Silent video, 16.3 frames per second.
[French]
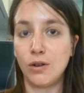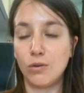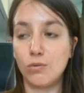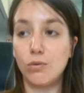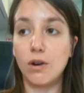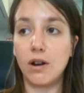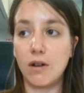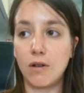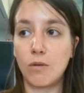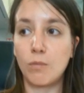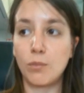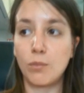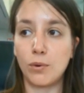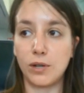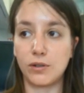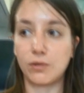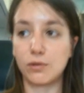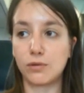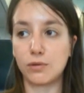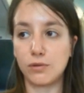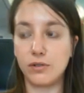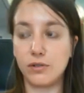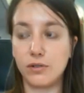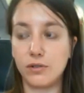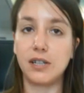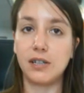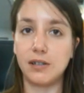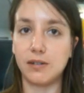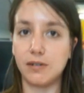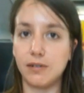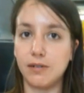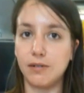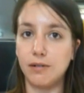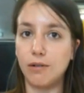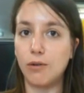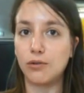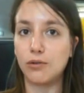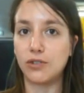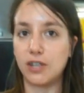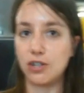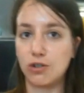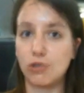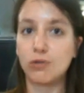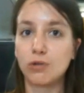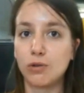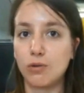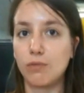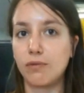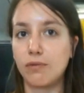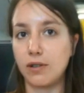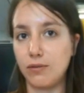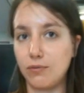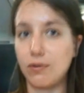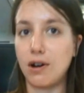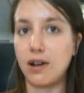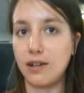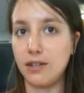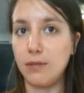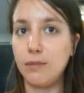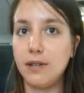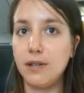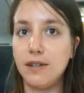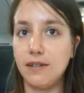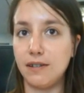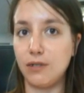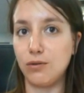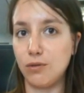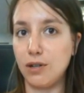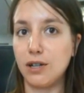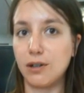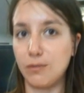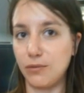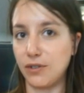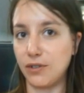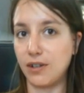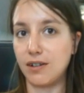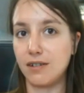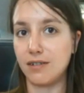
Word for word: ou alors on peut être recruté en sachant qu'on va devoir animer des ateliers comme ça.